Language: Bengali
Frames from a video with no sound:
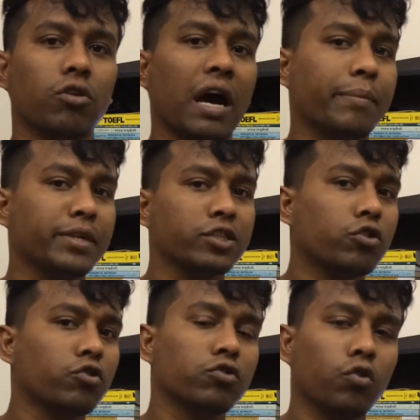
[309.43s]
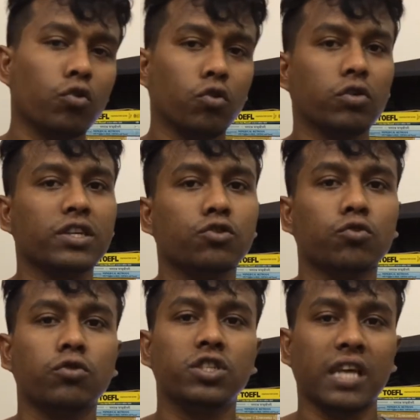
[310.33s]
হলো আপনি যখন কোনো কিছু
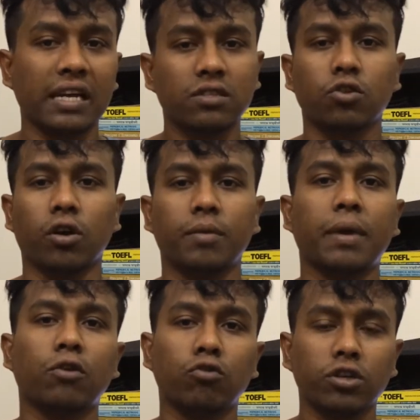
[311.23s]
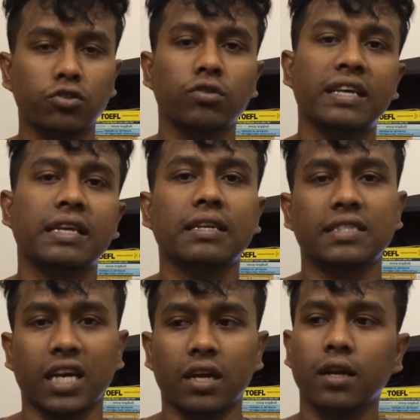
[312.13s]
সার্চ করেন বা কোনো কিছু রেজাল্ট
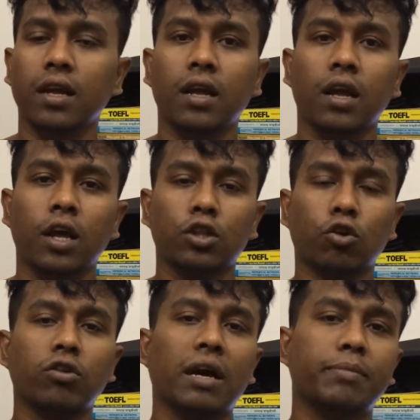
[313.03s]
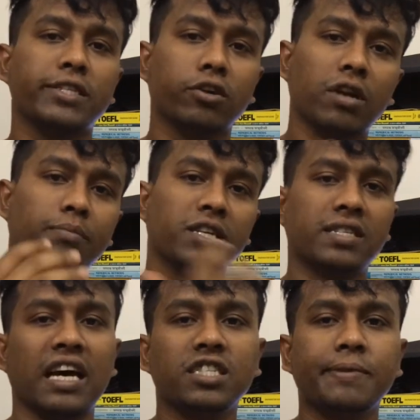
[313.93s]
চান তখন আপনি যখন আপনার
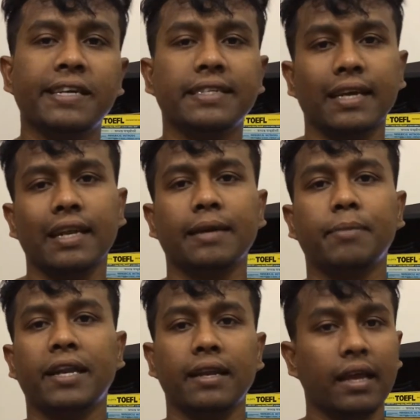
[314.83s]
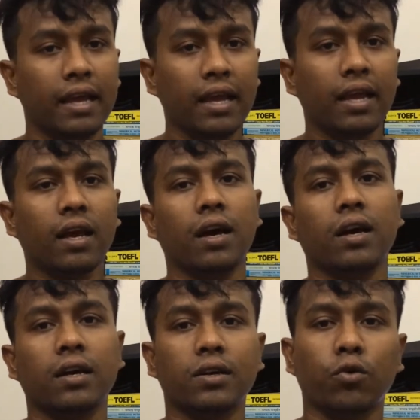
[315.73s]
সার্চ বারে যে লিখবেন
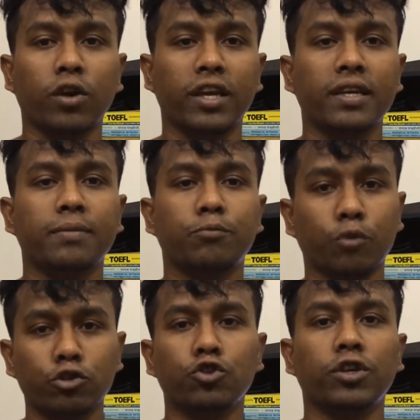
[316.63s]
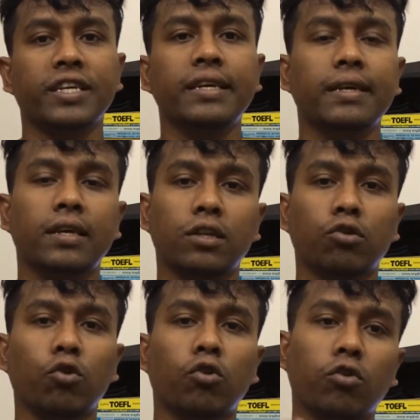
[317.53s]
ওই প্রশ্নটি
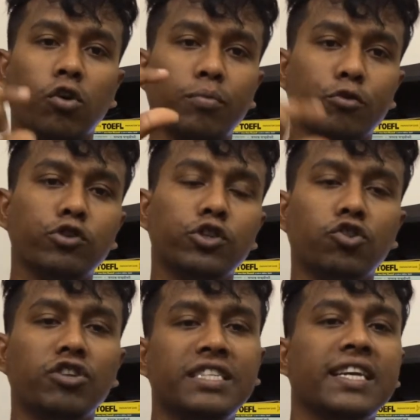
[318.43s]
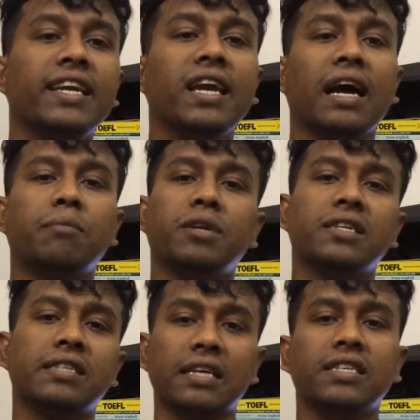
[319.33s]
ও ওই প্রশ্ন নিচেই
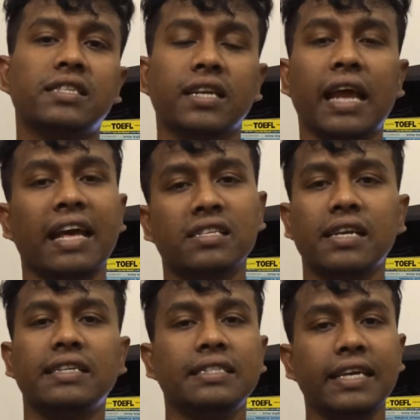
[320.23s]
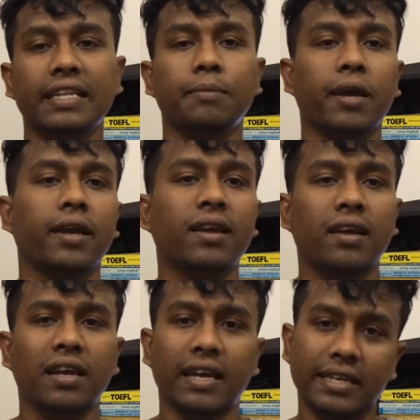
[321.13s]
আপনার সাজেস্টের অ্যান্সারটি দিয়ে দিবে
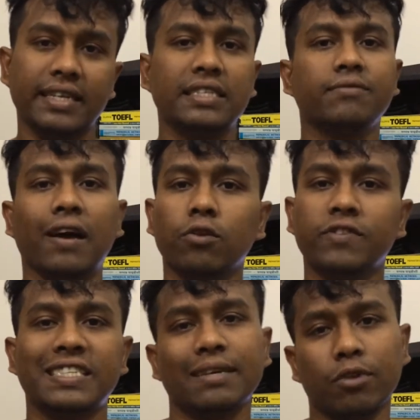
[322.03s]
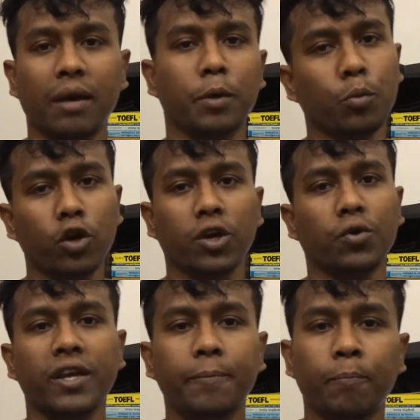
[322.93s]
এটি একটি ভালো ফিচার বলে আমি মনে
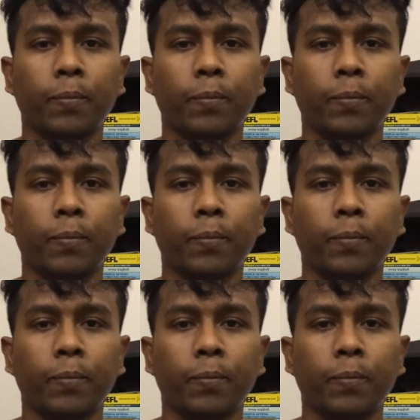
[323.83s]
করি